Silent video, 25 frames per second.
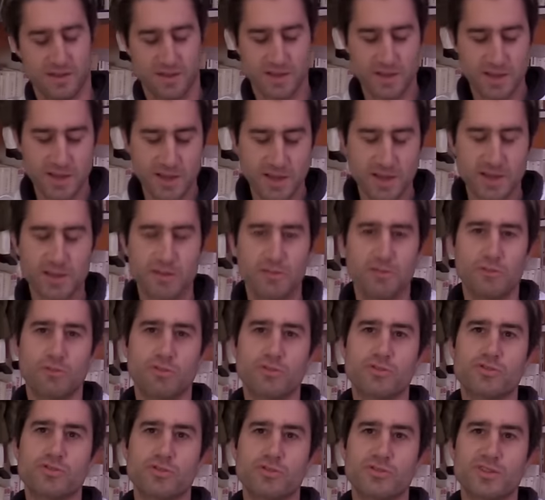et
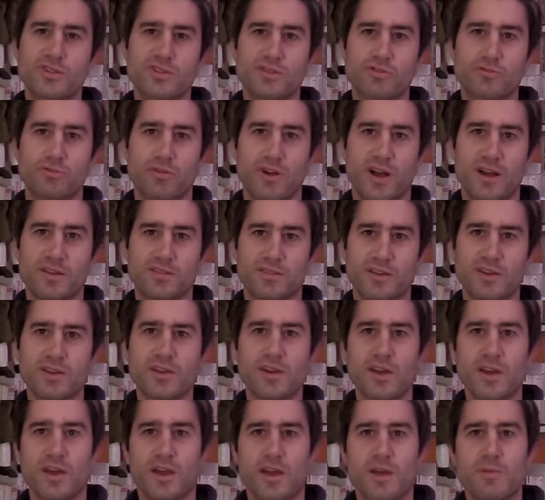le jeudi sur Arte,
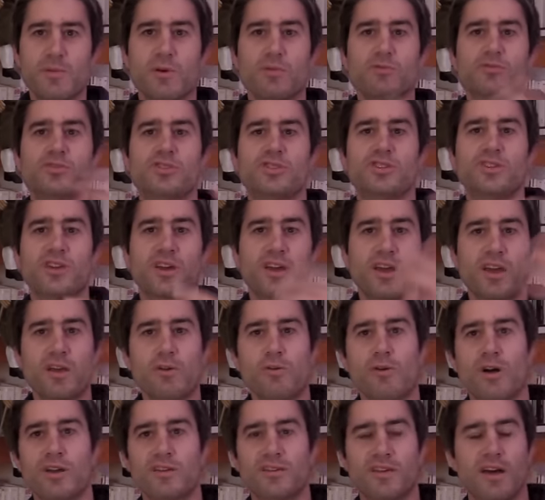eh ben on tirait
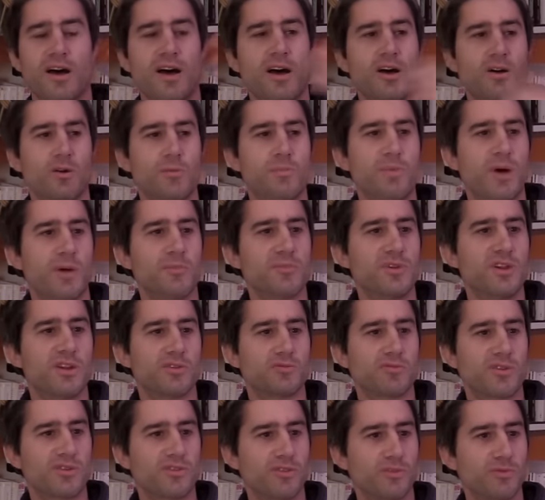au hasard, parmi les
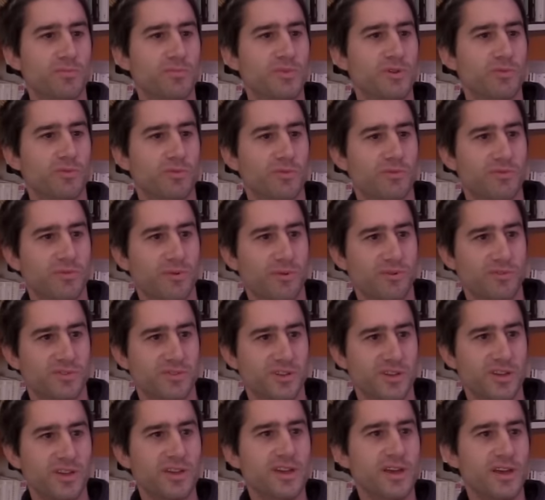60 millions de
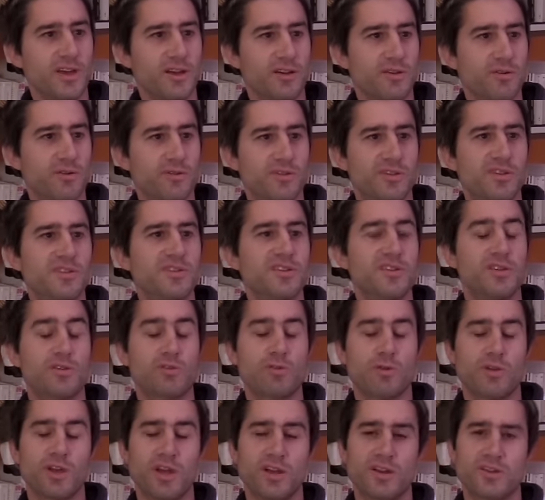Français, euh, des
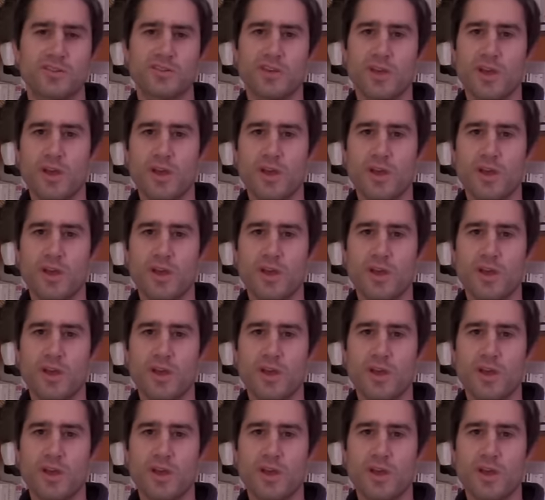éditorialistes.